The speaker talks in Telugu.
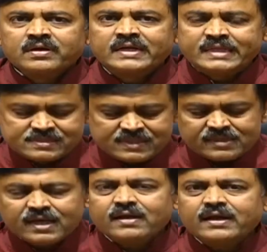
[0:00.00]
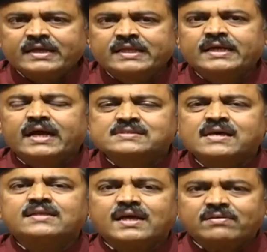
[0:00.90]
ఇది సాధారణ ఇది
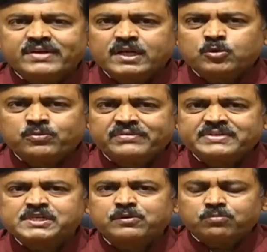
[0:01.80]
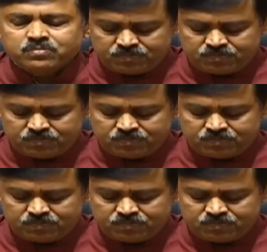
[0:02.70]
అసాధారణమైనటువంటి విషయం